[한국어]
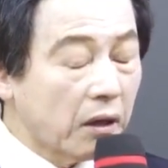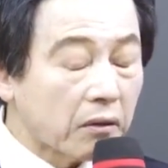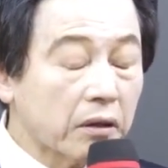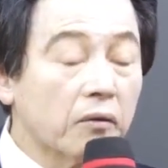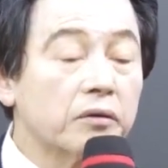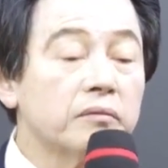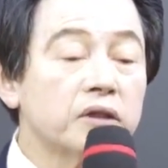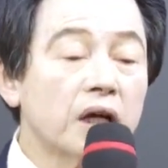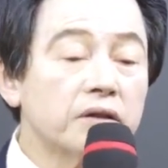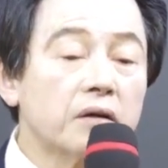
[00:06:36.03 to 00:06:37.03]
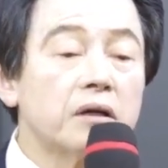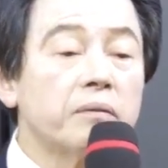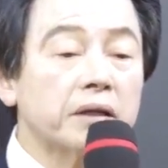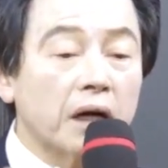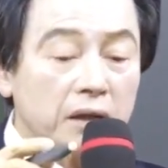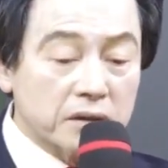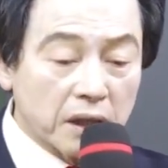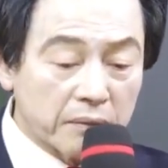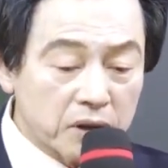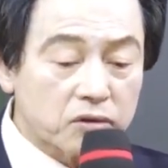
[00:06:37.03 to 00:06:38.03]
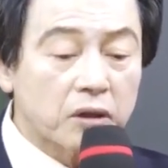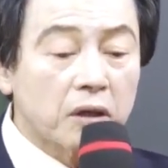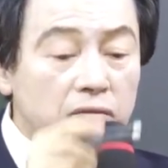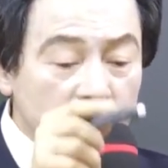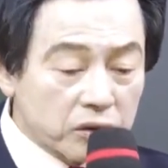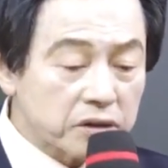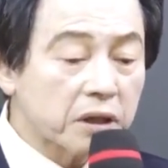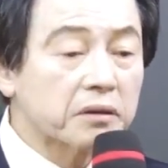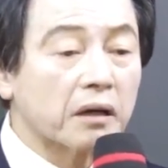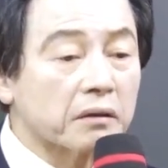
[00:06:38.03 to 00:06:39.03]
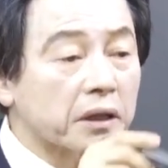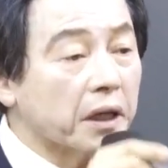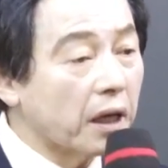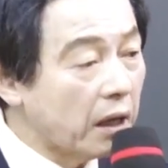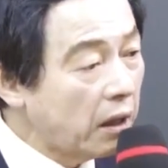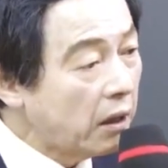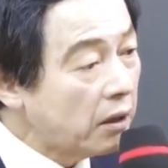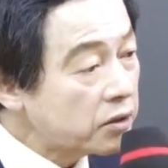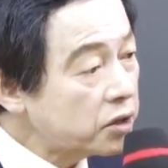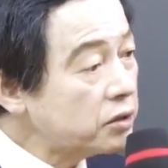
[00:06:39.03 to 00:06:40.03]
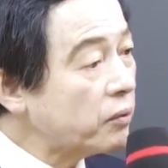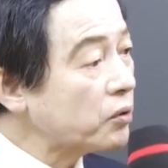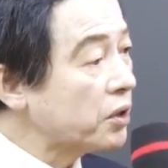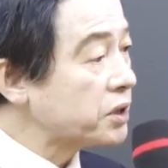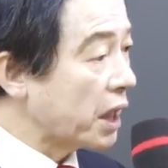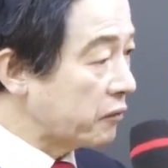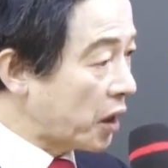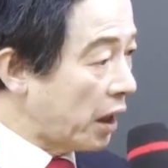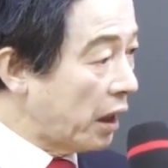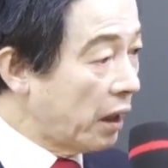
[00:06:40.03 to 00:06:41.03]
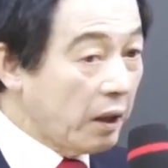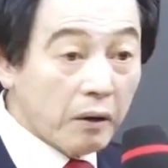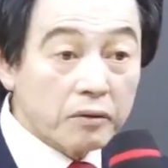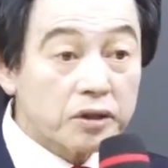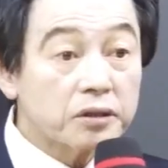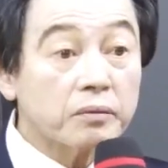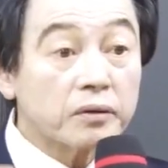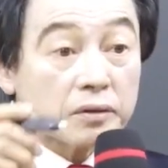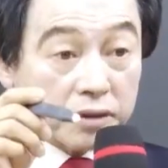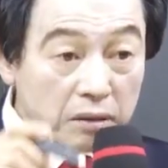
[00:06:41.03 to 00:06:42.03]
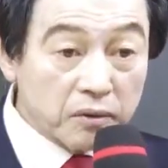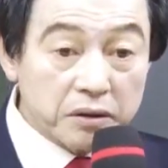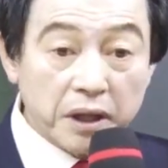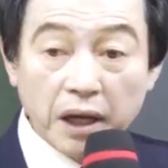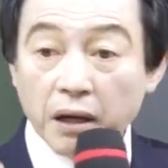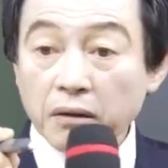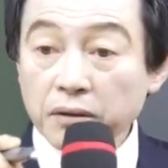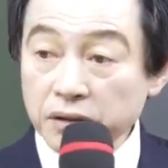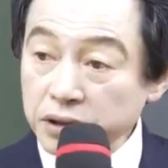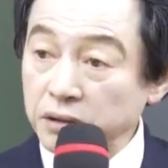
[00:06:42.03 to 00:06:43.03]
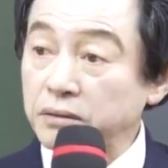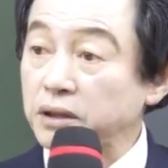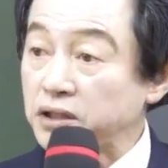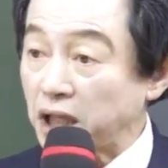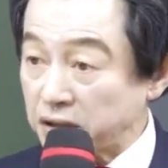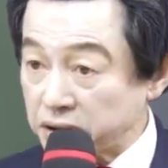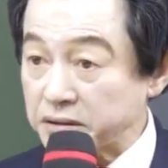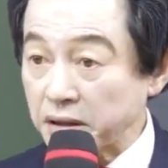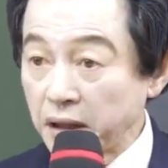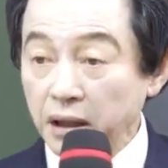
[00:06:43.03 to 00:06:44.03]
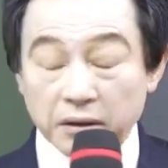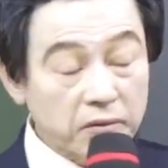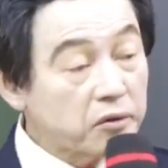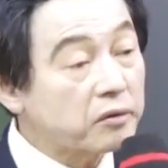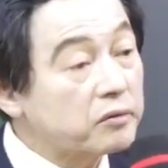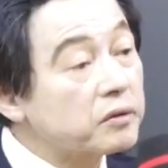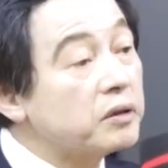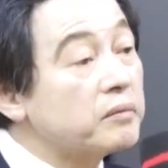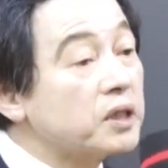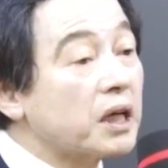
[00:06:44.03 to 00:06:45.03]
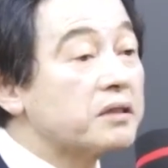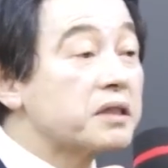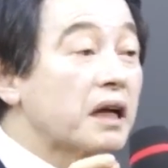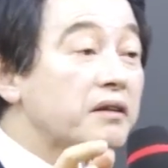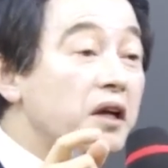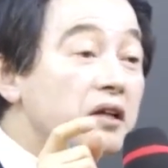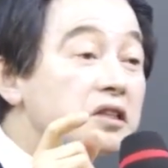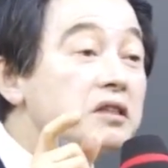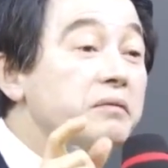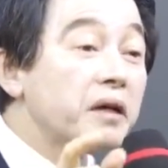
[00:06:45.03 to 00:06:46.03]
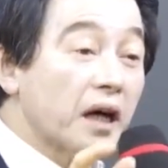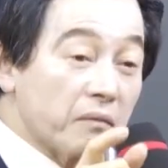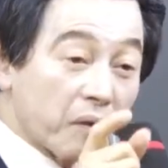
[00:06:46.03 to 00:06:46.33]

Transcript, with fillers: 그러니까 우리 어머니한테 걸 받아가는 사람이 줄을 섰다는 거야. 시집 온 여자한테. 시집 와서 젊을 때 글씨를 그렇게 잘 썼어. 그래, 우리 어머니가 쓴 한 시집을 내가